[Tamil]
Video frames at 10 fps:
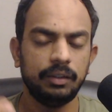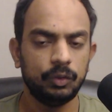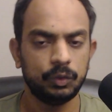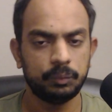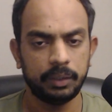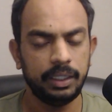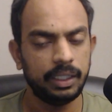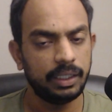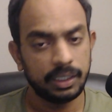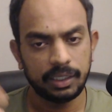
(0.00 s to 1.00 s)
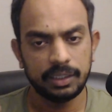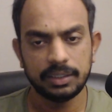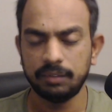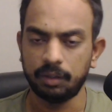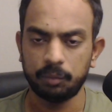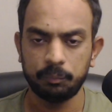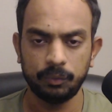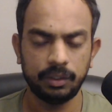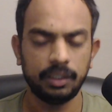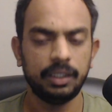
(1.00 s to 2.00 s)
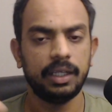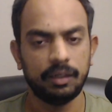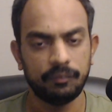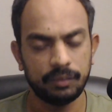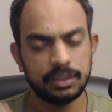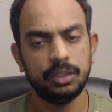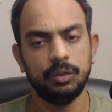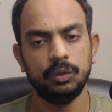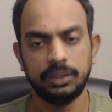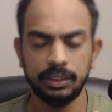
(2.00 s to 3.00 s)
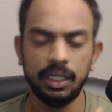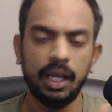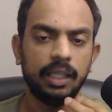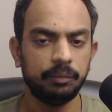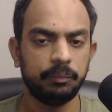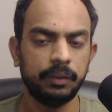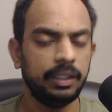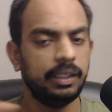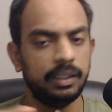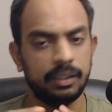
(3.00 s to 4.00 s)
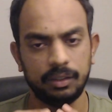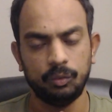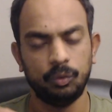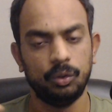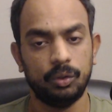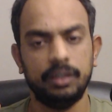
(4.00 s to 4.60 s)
யூஸ் பண்ணி எந்த டெக்னாலஜிஸ்லாம் வரப்போகுதுன்ற நீங்கள் அட்வான்ஸாக யோசித்து அதைப்படி நீங்கள் உங்களோட